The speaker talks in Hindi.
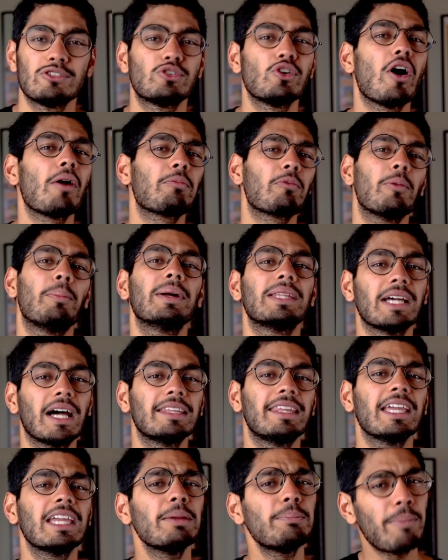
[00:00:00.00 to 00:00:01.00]
जो आपको
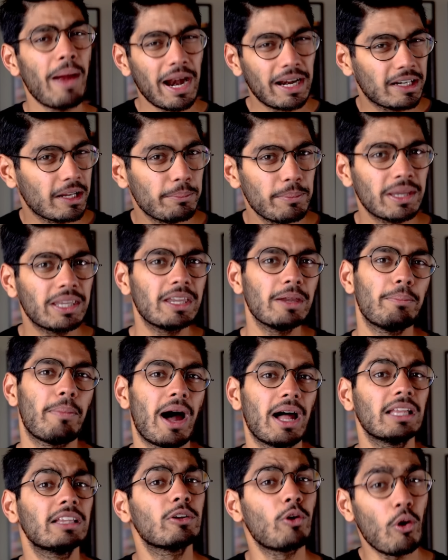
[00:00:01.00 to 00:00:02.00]
बताता है कि पैंडेमिक के
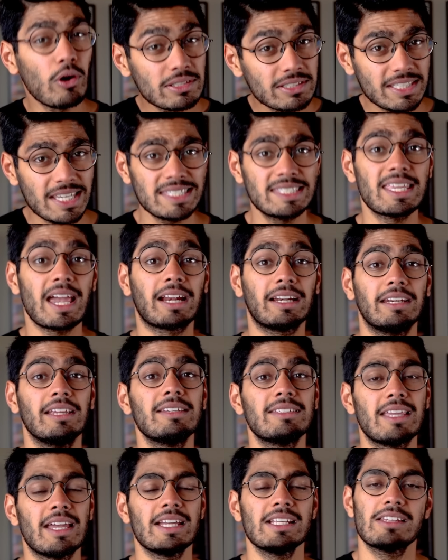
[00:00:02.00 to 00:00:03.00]
बाद कौन से
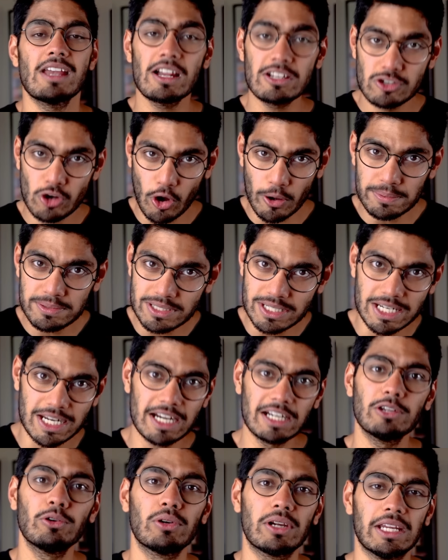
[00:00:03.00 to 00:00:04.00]
सेक्टर्स हैं जहाँ जॉब्स
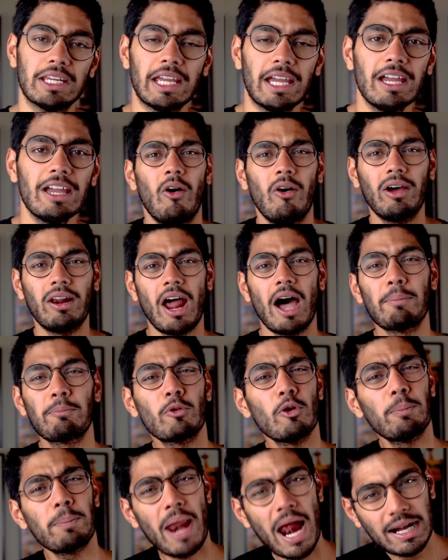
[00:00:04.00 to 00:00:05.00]
क्रिएट हो रही हैं और
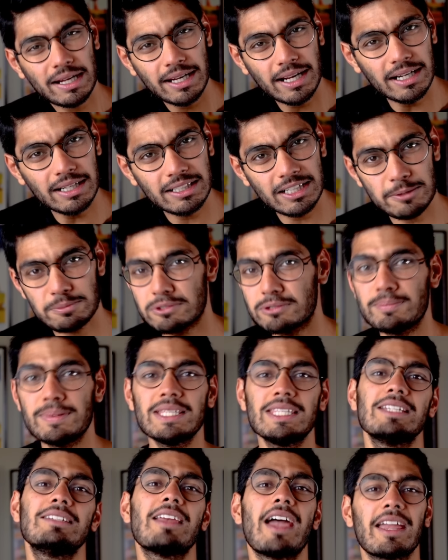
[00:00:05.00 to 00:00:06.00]
आपको प्रैक्टिकल टिप्स
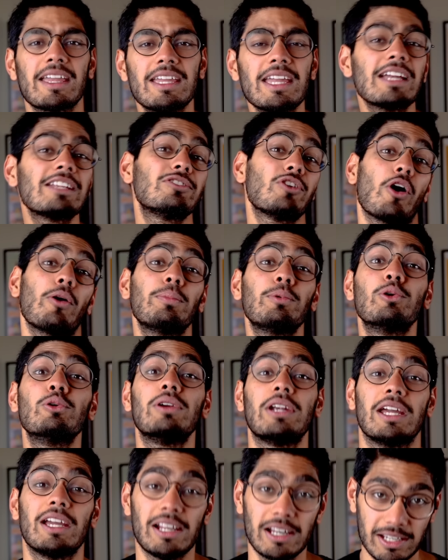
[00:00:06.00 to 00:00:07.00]
भी दी जाएंगी एक जॉब
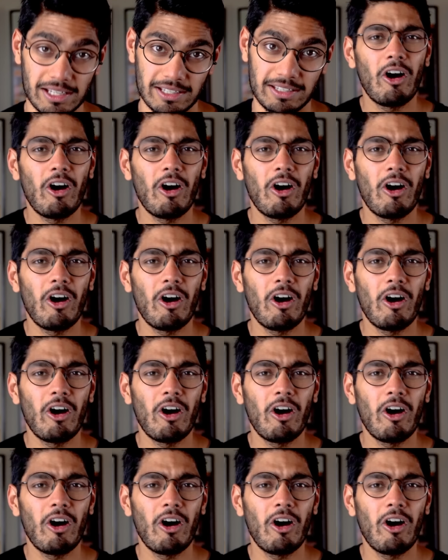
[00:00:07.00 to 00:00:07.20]
ढूंढने के लिए